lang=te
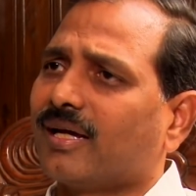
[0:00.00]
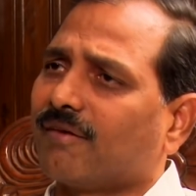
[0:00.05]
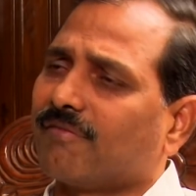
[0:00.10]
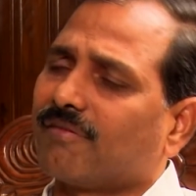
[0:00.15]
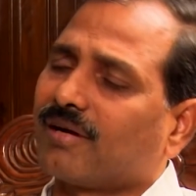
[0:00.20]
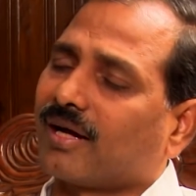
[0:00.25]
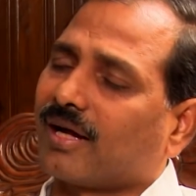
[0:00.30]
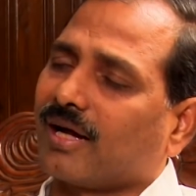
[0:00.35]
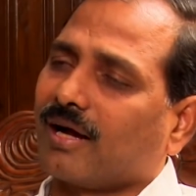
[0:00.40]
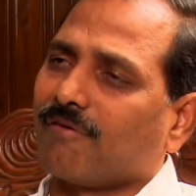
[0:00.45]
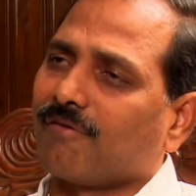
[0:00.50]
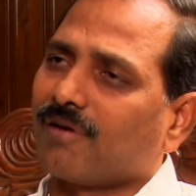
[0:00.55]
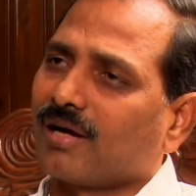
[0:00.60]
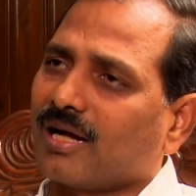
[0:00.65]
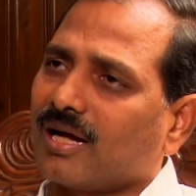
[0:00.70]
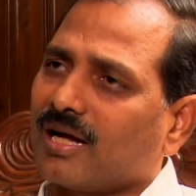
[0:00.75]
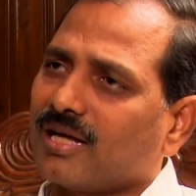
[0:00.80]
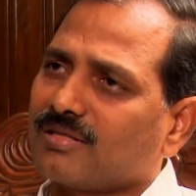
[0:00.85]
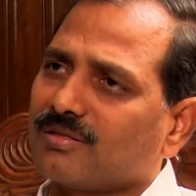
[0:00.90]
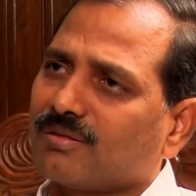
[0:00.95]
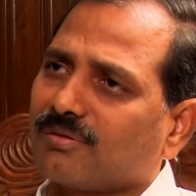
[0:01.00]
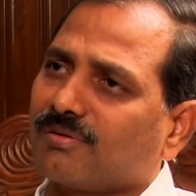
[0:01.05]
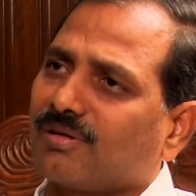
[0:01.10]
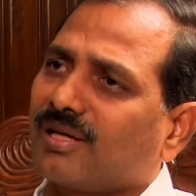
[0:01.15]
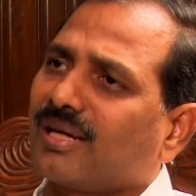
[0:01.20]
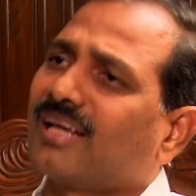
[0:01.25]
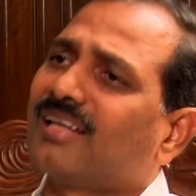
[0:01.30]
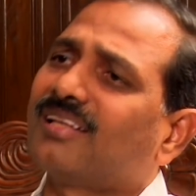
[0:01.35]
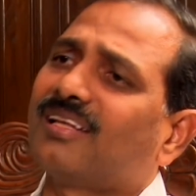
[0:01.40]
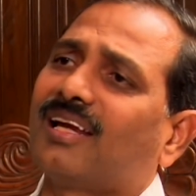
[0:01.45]
ఎవరికి అవకాశం
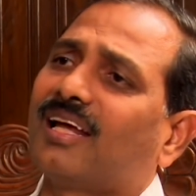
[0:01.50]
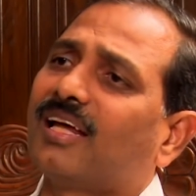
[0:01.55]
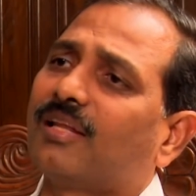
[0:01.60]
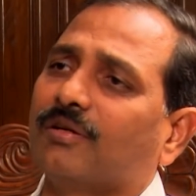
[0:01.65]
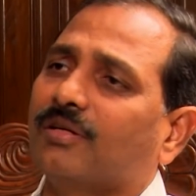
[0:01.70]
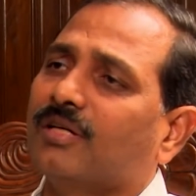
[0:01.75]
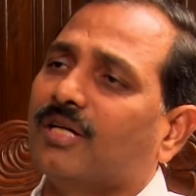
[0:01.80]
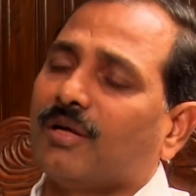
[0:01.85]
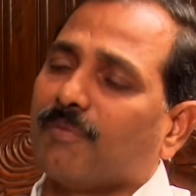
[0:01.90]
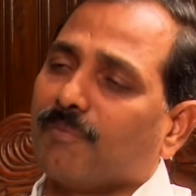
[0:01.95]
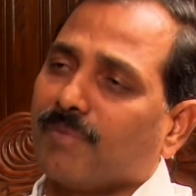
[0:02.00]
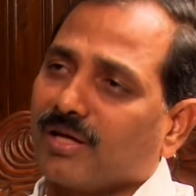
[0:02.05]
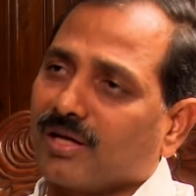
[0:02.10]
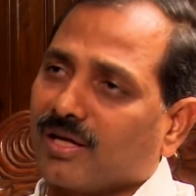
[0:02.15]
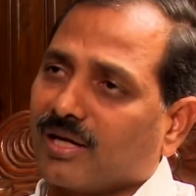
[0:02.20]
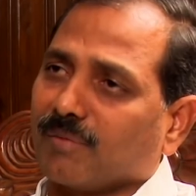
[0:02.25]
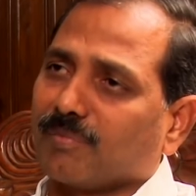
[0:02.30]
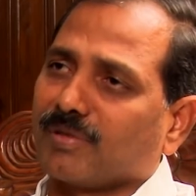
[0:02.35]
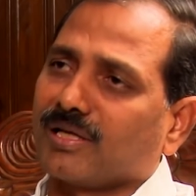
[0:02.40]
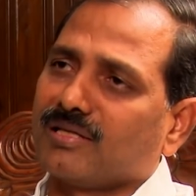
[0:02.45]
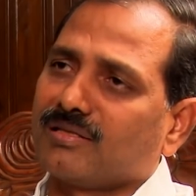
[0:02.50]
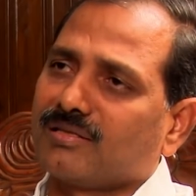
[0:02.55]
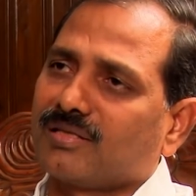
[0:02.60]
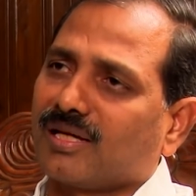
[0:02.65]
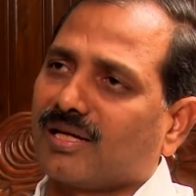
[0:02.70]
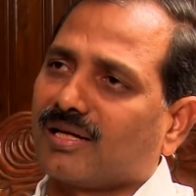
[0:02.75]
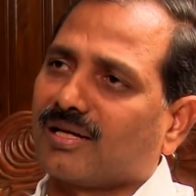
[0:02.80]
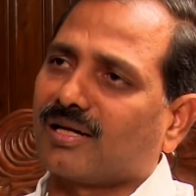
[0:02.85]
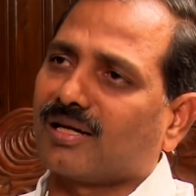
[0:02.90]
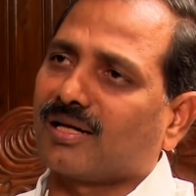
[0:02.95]
అనేది లేదు మీరు
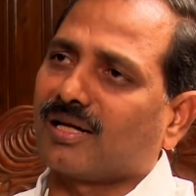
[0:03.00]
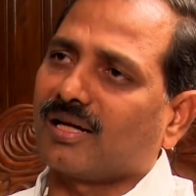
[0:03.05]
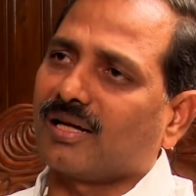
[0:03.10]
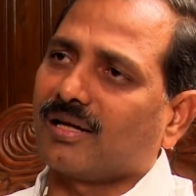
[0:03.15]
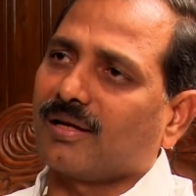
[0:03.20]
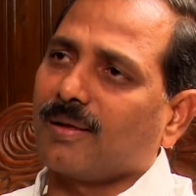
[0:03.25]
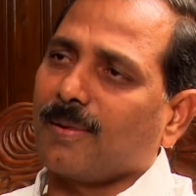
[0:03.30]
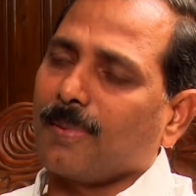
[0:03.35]
గమనిస్తే ఏంటంటే